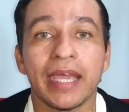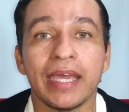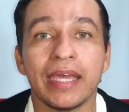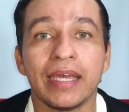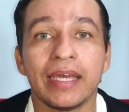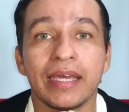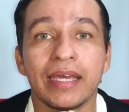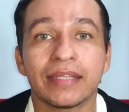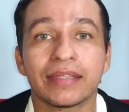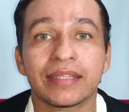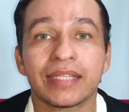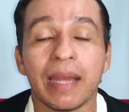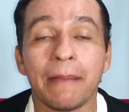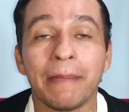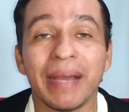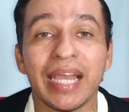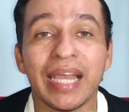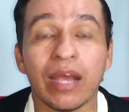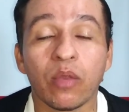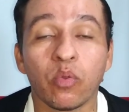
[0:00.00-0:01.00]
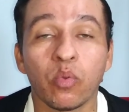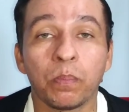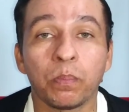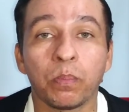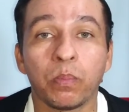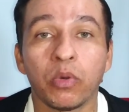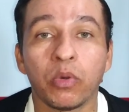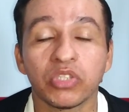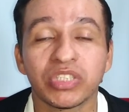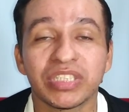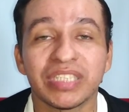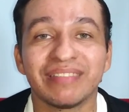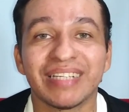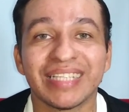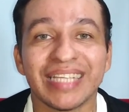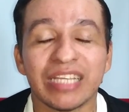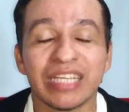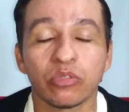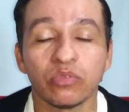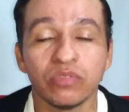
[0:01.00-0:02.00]
é trabalhar com
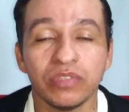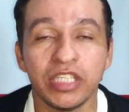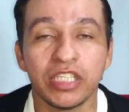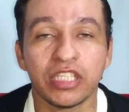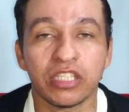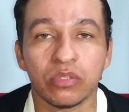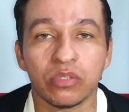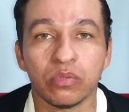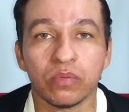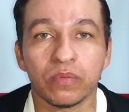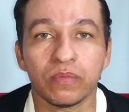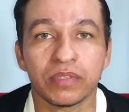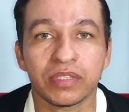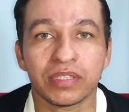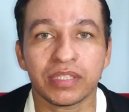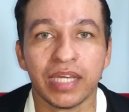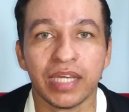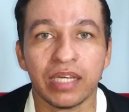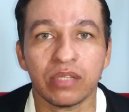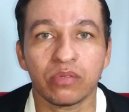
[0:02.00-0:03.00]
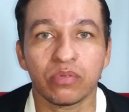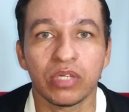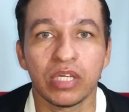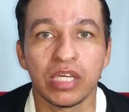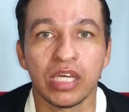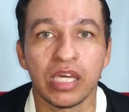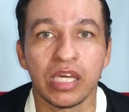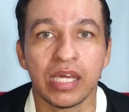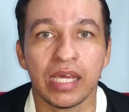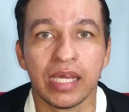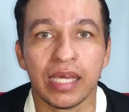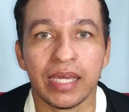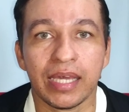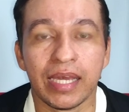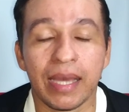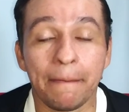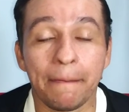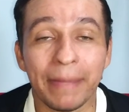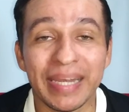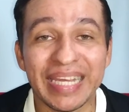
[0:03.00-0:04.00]
porcelanato líquido, certo?
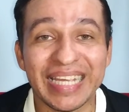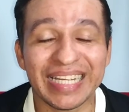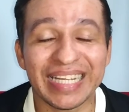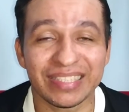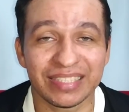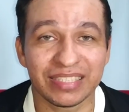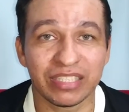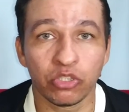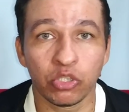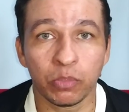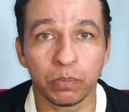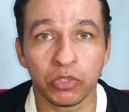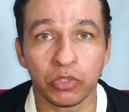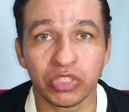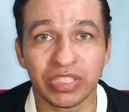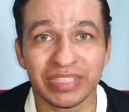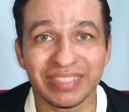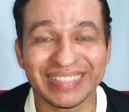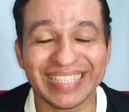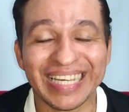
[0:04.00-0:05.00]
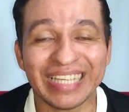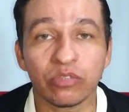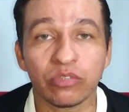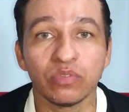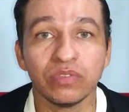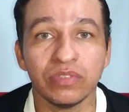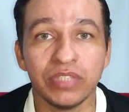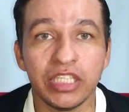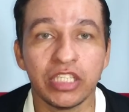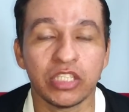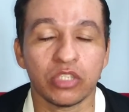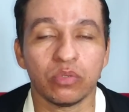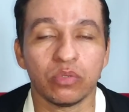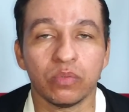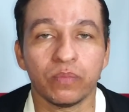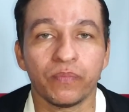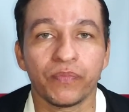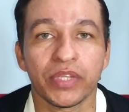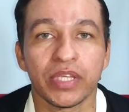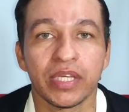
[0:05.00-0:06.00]
É aplicação de porcelanato líquido.
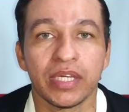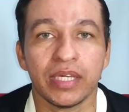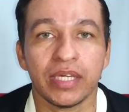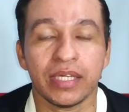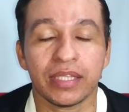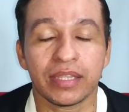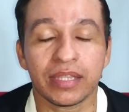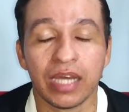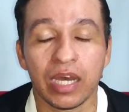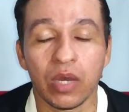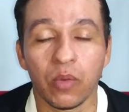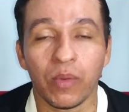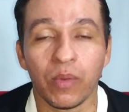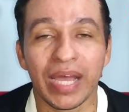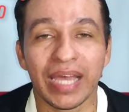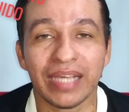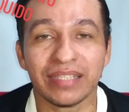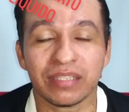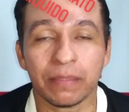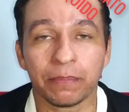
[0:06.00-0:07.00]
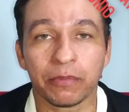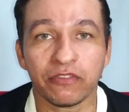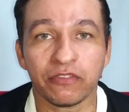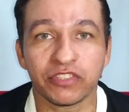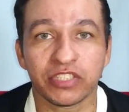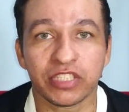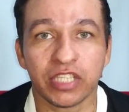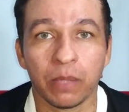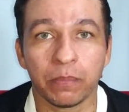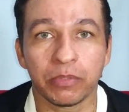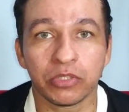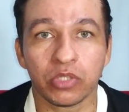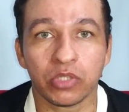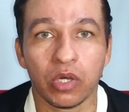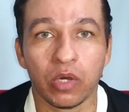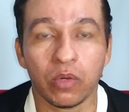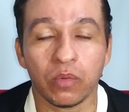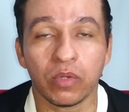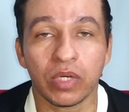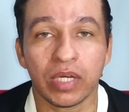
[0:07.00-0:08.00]
Então, essa profissão,
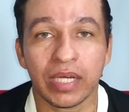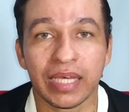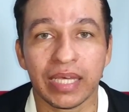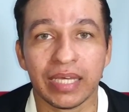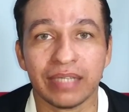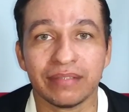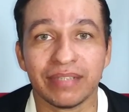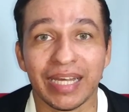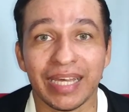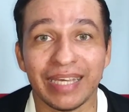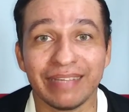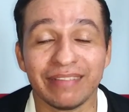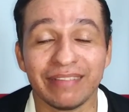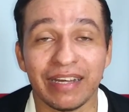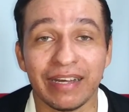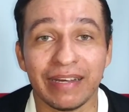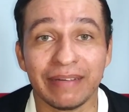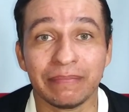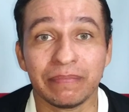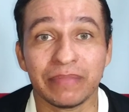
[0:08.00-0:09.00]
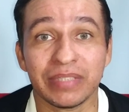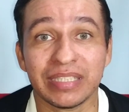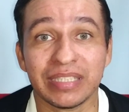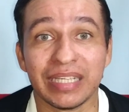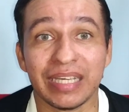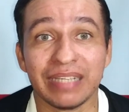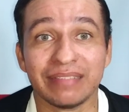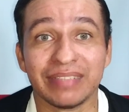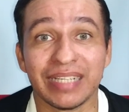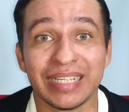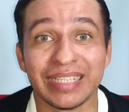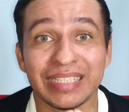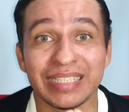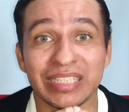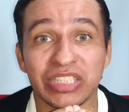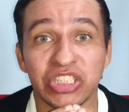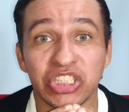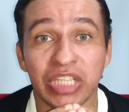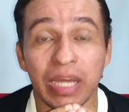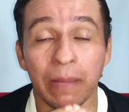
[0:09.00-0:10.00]
pessoal, ela, ela, ela
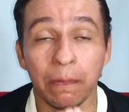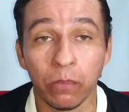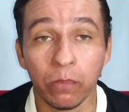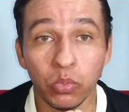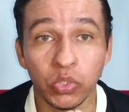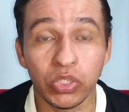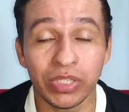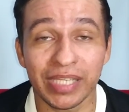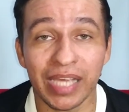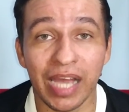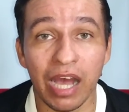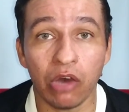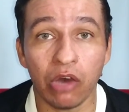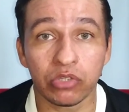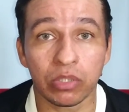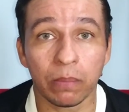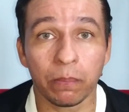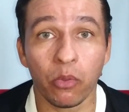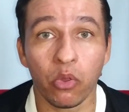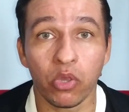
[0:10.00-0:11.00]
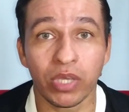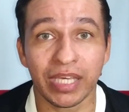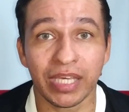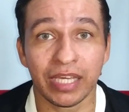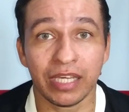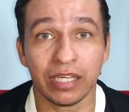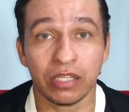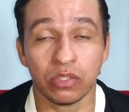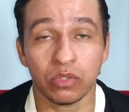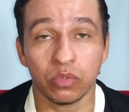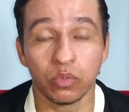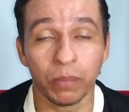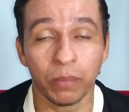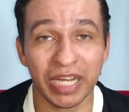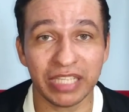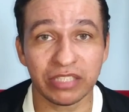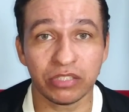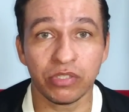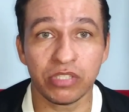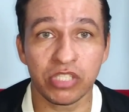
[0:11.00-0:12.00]
está muito em alta porque no
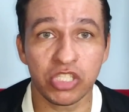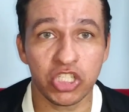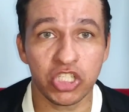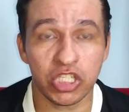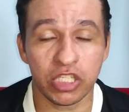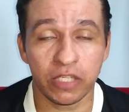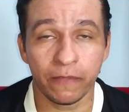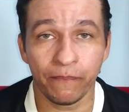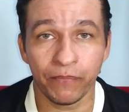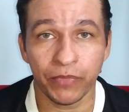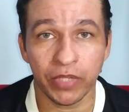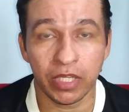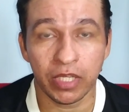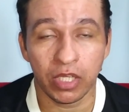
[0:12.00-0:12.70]
Brasil existe